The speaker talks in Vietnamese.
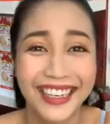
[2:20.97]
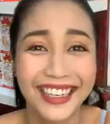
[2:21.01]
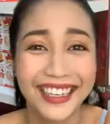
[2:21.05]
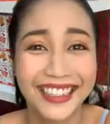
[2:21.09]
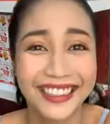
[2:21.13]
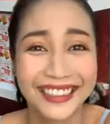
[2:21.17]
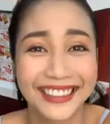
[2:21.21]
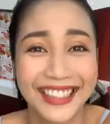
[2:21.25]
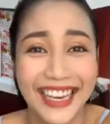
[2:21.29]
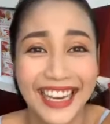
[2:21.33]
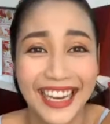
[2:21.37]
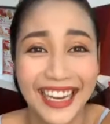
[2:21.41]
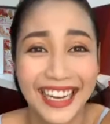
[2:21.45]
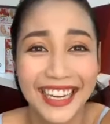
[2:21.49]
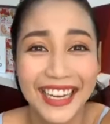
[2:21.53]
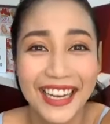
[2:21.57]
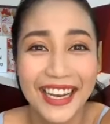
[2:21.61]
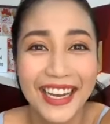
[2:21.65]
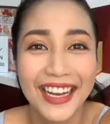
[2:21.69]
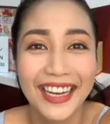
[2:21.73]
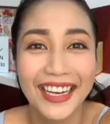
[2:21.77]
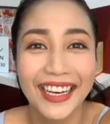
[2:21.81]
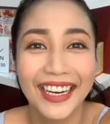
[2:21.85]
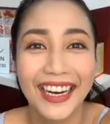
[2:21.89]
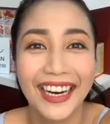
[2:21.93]
Ok
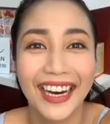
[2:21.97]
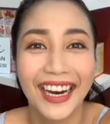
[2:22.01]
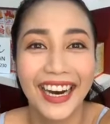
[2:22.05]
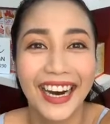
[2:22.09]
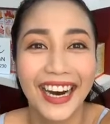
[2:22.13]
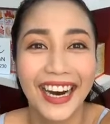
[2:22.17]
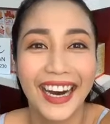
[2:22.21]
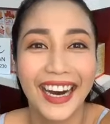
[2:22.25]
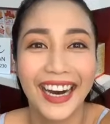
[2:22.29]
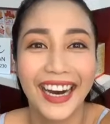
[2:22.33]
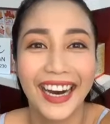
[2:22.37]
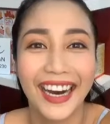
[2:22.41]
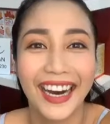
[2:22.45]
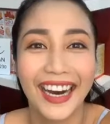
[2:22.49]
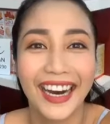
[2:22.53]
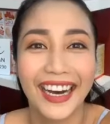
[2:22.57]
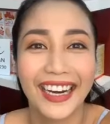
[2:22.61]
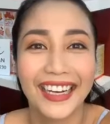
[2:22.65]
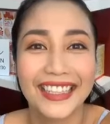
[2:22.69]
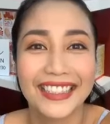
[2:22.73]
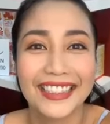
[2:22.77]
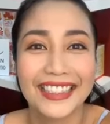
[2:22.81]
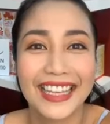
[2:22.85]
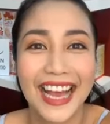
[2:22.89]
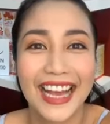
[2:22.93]
à,
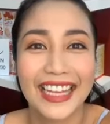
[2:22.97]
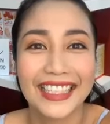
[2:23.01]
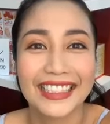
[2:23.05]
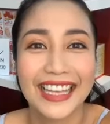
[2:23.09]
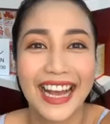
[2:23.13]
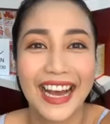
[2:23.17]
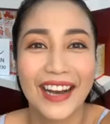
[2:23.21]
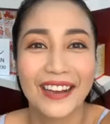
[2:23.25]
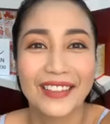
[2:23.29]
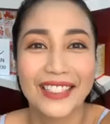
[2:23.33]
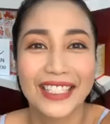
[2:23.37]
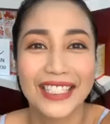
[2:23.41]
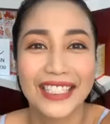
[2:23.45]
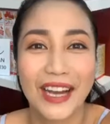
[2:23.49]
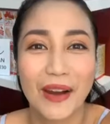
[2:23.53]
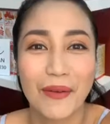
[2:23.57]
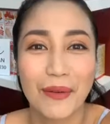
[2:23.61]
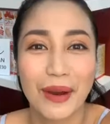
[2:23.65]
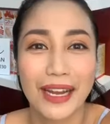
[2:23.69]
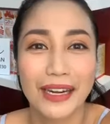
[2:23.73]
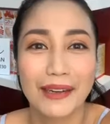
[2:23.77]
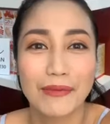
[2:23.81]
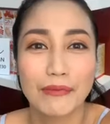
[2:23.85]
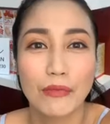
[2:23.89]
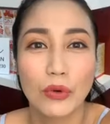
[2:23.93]
dạ chào chị Ngọc
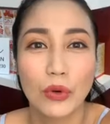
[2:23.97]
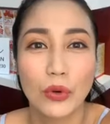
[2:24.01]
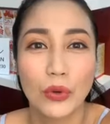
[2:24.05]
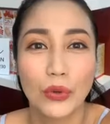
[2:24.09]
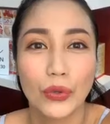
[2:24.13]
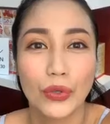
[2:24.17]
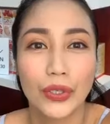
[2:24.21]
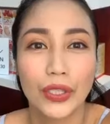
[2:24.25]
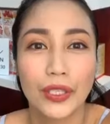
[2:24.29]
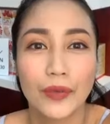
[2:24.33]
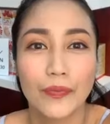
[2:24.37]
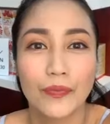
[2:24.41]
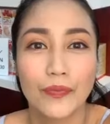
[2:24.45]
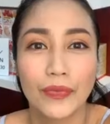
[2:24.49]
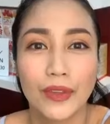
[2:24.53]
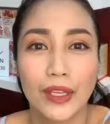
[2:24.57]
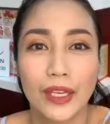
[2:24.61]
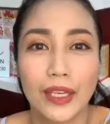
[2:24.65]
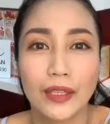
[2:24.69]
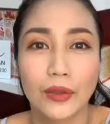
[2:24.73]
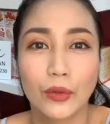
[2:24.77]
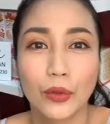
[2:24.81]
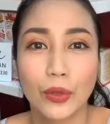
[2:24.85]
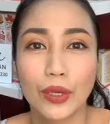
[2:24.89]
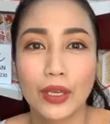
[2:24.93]
Anh, Bùi,
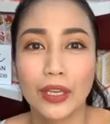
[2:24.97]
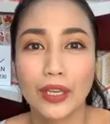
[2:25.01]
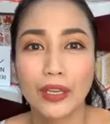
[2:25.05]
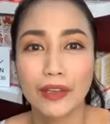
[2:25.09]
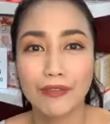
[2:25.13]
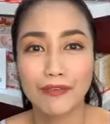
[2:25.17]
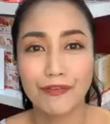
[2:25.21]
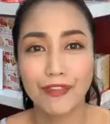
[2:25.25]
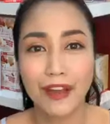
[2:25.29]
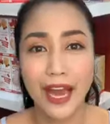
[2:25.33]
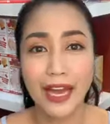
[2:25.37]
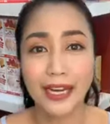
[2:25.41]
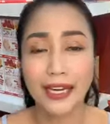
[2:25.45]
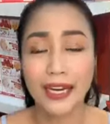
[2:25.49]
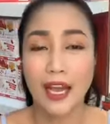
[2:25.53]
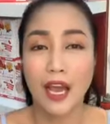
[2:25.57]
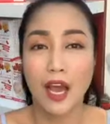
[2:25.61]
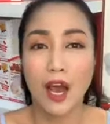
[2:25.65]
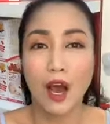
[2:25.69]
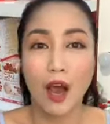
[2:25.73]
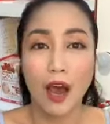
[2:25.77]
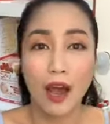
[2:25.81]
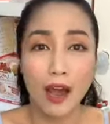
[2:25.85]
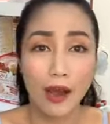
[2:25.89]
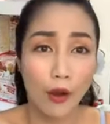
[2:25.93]
Thúy Phan.
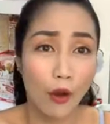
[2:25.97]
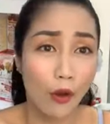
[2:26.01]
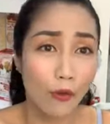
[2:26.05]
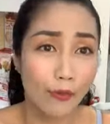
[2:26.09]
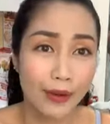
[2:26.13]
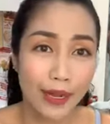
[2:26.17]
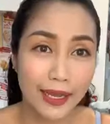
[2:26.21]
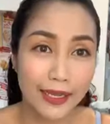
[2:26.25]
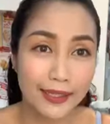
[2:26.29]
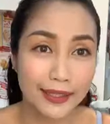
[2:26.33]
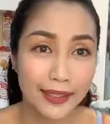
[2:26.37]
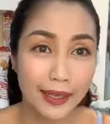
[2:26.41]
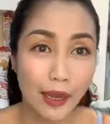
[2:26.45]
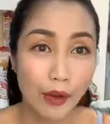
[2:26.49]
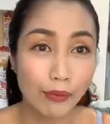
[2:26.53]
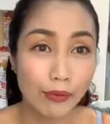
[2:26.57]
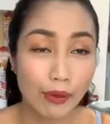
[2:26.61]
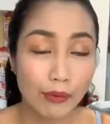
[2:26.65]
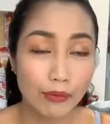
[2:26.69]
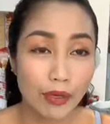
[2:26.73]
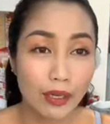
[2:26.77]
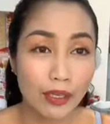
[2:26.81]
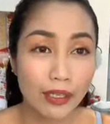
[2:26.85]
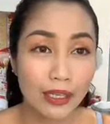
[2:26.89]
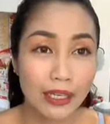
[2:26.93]
À, hôm nay thì Ốc
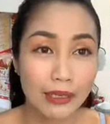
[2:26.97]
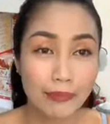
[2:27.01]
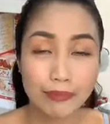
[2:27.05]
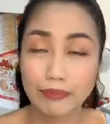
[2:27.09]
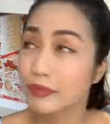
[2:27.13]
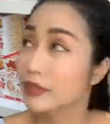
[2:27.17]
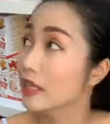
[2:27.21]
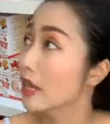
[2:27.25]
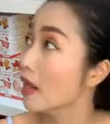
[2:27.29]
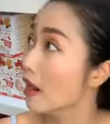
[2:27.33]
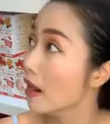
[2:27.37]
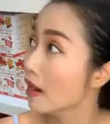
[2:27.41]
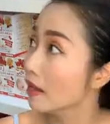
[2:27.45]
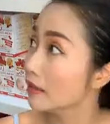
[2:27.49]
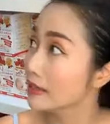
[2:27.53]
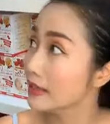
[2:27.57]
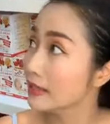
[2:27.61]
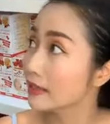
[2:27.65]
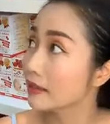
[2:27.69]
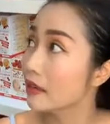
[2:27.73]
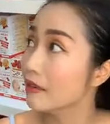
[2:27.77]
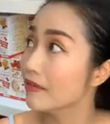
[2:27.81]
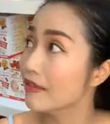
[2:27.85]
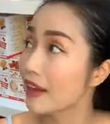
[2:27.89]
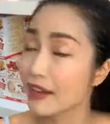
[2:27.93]
không có kịp giờ, chỉ
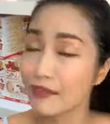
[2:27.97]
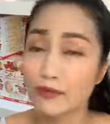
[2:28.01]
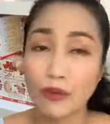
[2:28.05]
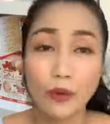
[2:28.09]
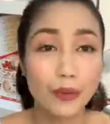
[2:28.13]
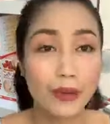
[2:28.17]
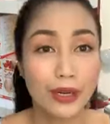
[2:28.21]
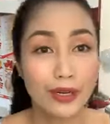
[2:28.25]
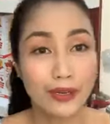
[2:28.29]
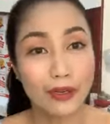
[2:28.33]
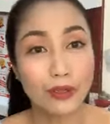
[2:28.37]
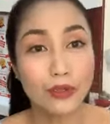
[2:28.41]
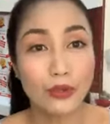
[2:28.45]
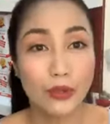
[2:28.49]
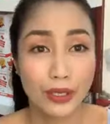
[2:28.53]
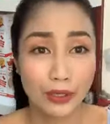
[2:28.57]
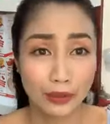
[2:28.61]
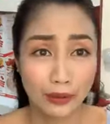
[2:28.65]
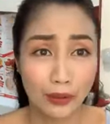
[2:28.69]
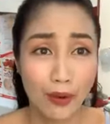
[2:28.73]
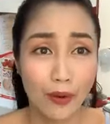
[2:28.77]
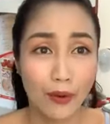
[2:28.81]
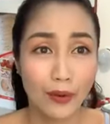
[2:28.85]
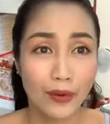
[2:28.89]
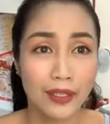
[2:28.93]
có vài phút để nói chuyện
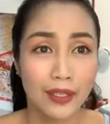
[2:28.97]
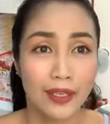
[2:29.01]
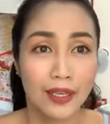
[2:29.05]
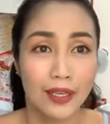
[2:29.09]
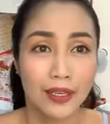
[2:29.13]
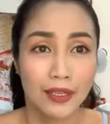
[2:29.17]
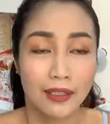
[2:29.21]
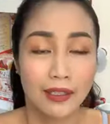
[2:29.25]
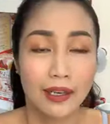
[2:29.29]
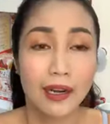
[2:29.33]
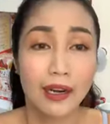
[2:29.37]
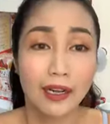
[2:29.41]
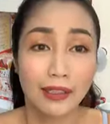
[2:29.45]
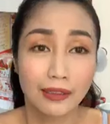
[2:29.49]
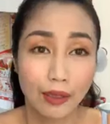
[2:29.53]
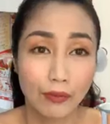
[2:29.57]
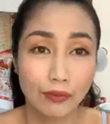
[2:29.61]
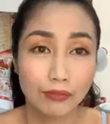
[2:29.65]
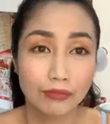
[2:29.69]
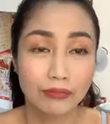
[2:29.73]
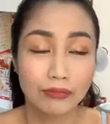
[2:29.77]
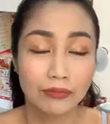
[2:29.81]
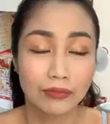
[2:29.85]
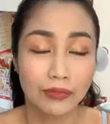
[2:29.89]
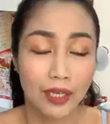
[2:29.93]
thôi. Rất là
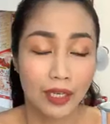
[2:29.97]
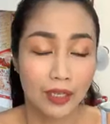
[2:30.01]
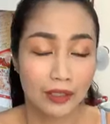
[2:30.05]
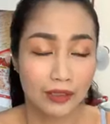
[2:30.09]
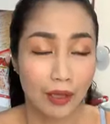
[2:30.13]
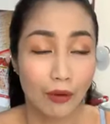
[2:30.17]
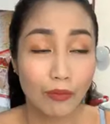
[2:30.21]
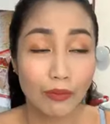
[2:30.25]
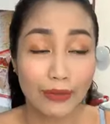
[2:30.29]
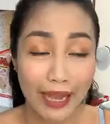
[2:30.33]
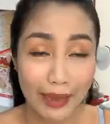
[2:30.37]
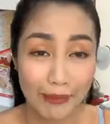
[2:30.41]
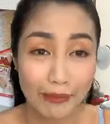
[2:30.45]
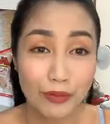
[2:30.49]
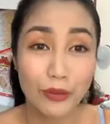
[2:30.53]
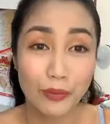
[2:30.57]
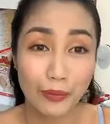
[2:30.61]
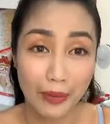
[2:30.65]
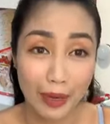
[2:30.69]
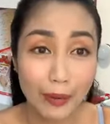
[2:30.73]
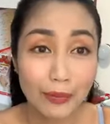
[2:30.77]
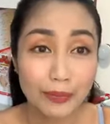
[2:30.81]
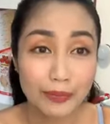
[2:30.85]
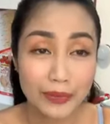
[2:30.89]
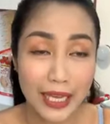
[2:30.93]
thông thông cảm giùm
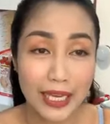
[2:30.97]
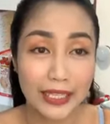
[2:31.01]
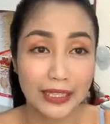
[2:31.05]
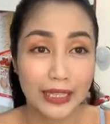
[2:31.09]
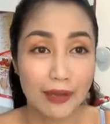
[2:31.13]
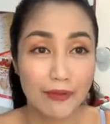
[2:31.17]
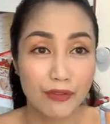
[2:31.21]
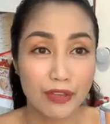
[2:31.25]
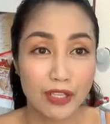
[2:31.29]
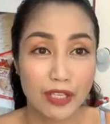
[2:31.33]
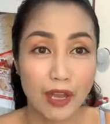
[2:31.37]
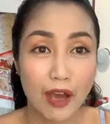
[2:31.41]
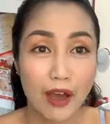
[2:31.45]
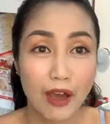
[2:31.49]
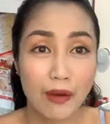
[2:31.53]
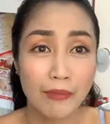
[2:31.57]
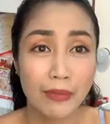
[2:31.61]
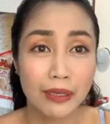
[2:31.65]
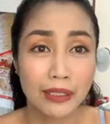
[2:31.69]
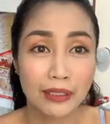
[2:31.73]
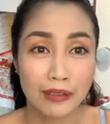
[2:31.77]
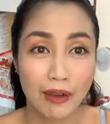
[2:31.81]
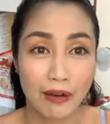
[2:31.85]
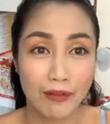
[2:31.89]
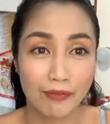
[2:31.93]
Ốc nha, tại vì do
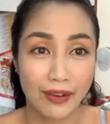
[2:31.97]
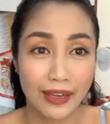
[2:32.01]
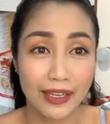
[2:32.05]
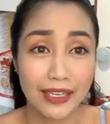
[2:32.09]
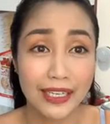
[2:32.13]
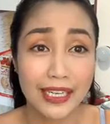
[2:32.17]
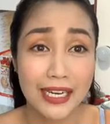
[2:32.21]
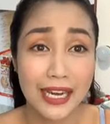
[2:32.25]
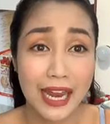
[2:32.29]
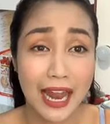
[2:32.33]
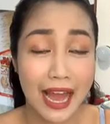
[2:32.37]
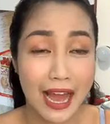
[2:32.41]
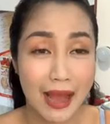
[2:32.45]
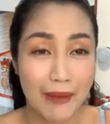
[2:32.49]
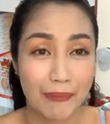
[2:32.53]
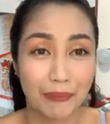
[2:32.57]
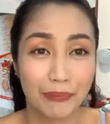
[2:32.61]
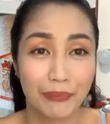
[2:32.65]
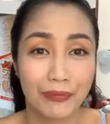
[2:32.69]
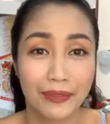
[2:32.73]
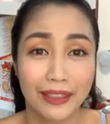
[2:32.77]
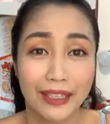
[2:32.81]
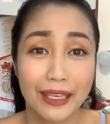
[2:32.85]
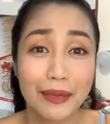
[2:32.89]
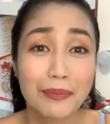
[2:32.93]
mình còn phải đi làm
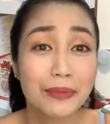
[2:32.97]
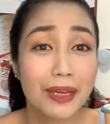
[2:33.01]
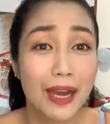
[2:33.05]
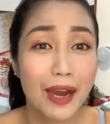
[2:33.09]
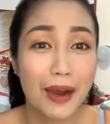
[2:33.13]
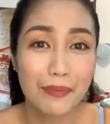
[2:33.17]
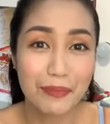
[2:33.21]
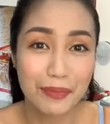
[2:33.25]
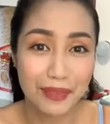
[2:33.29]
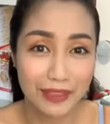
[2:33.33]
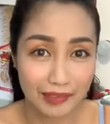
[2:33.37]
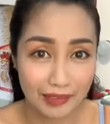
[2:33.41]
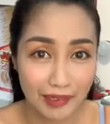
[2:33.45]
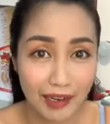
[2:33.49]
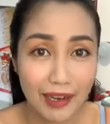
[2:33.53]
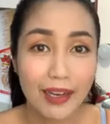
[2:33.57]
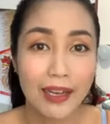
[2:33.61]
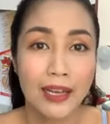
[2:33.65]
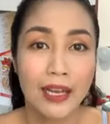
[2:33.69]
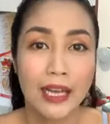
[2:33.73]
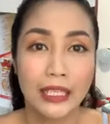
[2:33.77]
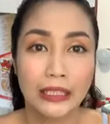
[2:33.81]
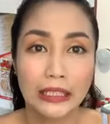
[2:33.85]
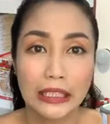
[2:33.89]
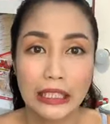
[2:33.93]
kiếm cơm nữa.
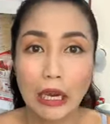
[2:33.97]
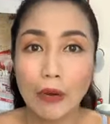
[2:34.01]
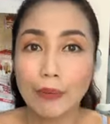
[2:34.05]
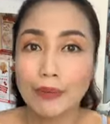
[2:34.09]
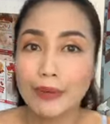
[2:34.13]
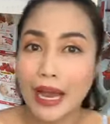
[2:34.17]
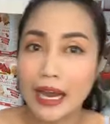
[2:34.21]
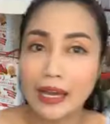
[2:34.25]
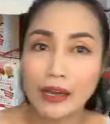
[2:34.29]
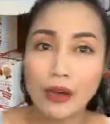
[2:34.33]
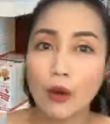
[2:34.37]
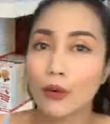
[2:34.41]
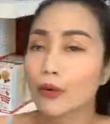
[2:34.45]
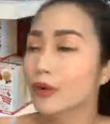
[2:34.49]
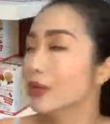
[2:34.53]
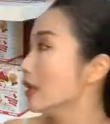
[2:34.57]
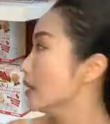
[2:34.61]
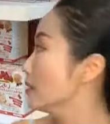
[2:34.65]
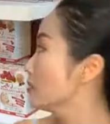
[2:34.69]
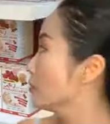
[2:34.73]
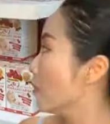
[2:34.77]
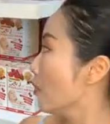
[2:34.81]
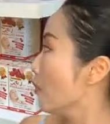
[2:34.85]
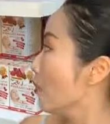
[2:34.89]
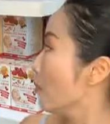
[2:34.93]
Thì Ốc đang ngồi
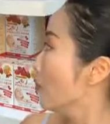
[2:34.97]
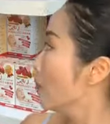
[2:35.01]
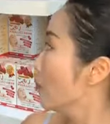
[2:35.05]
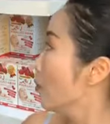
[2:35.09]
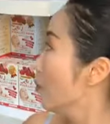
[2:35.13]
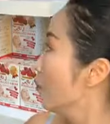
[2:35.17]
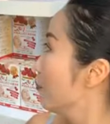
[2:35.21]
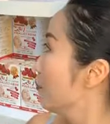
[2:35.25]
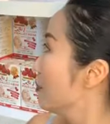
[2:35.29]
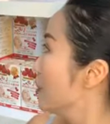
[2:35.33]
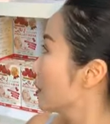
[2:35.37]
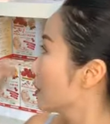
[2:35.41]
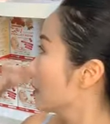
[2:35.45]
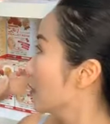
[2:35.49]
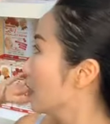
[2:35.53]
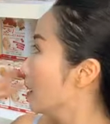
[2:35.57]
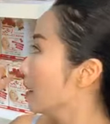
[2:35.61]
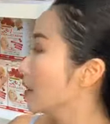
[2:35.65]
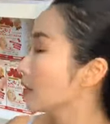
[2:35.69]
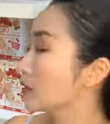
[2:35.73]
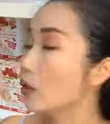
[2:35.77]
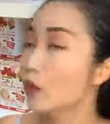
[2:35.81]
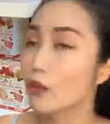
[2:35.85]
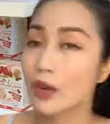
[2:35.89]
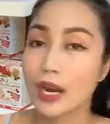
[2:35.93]
ở chỗ khu vực
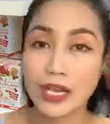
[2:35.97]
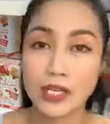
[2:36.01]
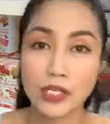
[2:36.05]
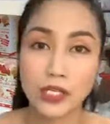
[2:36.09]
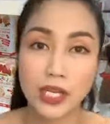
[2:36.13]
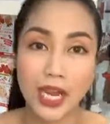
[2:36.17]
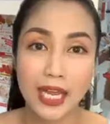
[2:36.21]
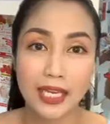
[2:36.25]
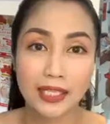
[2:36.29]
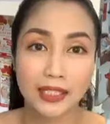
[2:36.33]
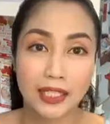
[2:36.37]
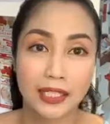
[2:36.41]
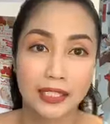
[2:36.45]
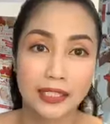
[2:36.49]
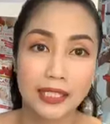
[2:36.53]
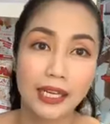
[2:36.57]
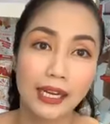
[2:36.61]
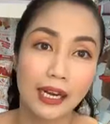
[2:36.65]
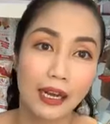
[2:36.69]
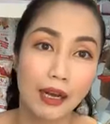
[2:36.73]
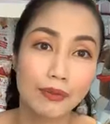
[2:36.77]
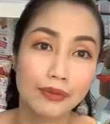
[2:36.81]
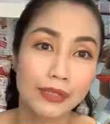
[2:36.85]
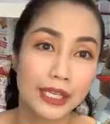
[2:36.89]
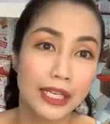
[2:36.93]
uh, collagen, thì chắc
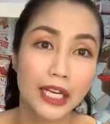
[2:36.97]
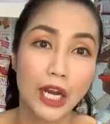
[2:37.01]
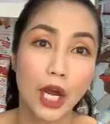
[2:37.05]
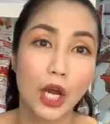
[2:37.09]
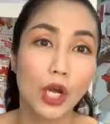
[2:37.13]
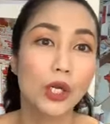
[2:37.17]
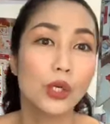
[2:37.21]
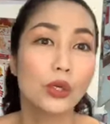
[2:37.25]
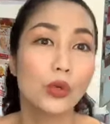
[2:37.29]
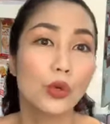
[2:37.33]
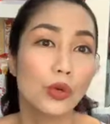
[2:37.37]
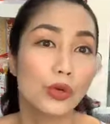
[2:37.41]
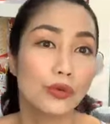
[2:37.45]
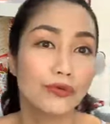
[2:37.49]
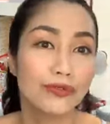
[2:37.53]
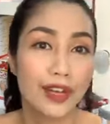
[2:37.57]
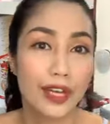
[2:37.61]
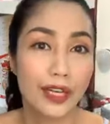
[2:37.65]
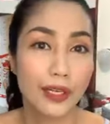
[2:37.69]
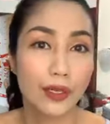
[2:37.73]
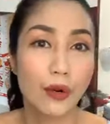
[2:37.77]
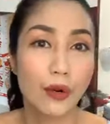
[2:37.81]
là Ốc sẽ nói luôn về